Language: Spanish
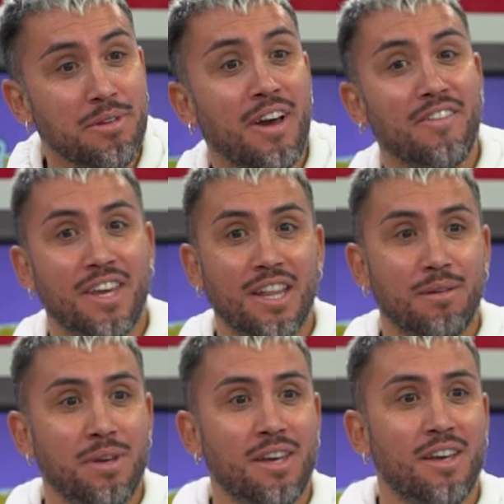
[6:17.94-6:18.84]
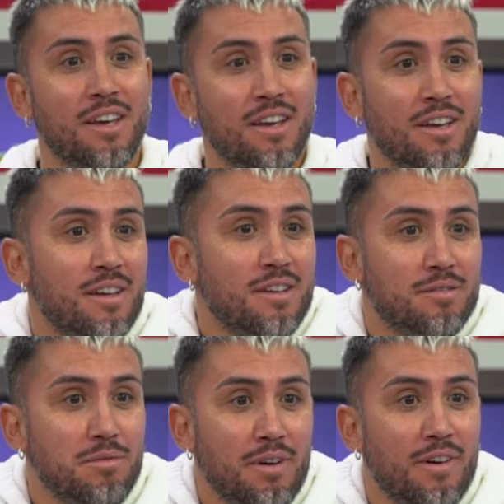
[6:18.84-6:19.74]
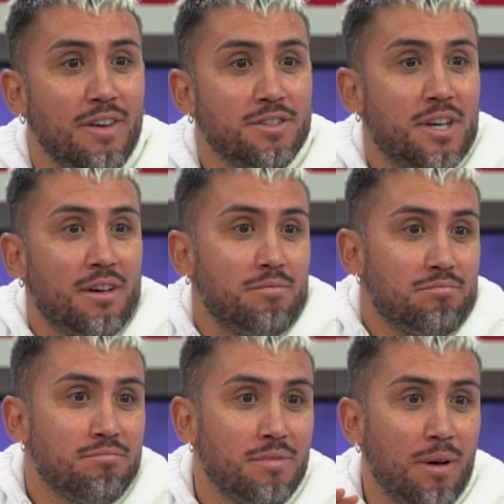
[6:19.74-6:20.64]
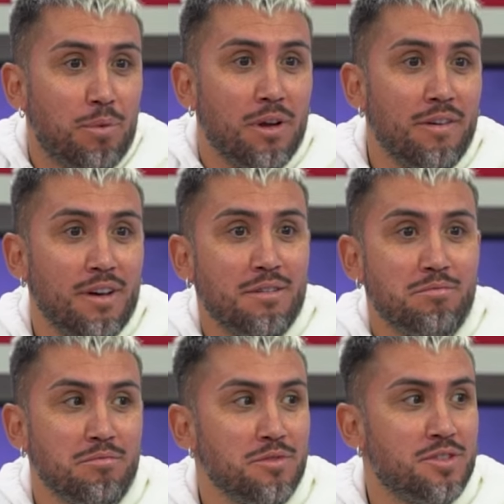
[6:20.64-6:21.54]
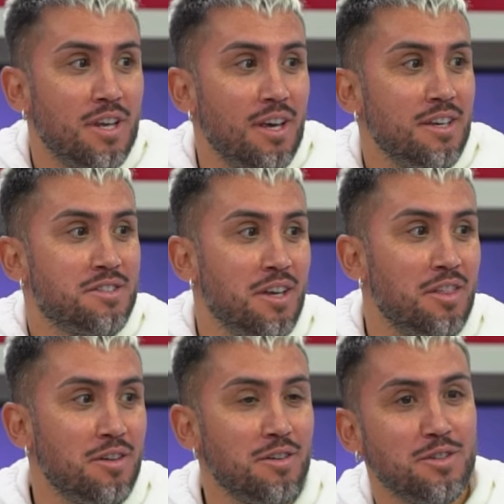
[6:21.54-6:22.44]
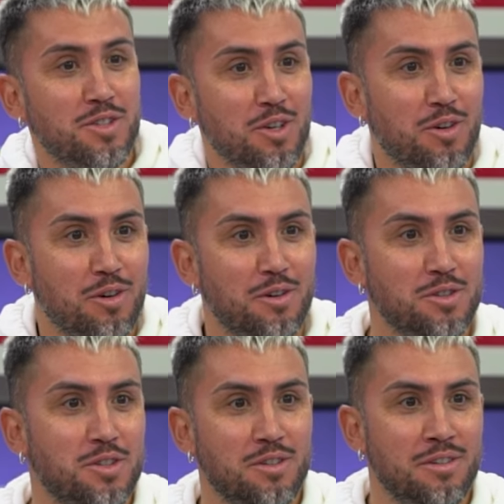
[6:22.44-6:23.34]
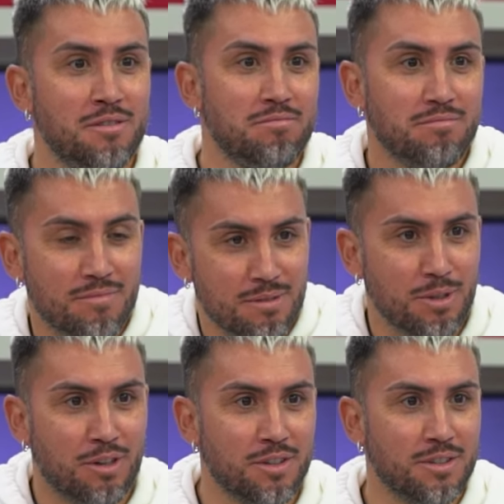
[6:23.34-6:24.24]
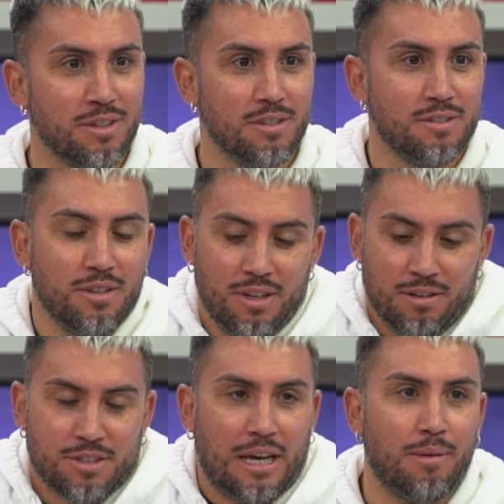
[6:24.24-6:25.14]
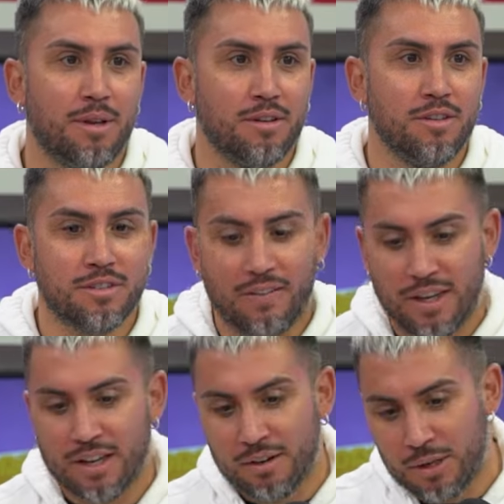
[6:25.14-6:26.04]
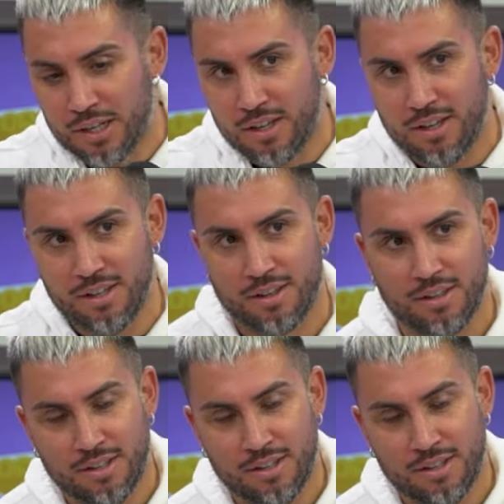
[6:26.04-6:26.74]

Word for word: iba bien a mí. Público, no. Me iba bien, o sea, la prueba, un 6, 6, 2, 5, 8. Ah, pero te defendí. Sí, o sea, pero yo sabía que igual que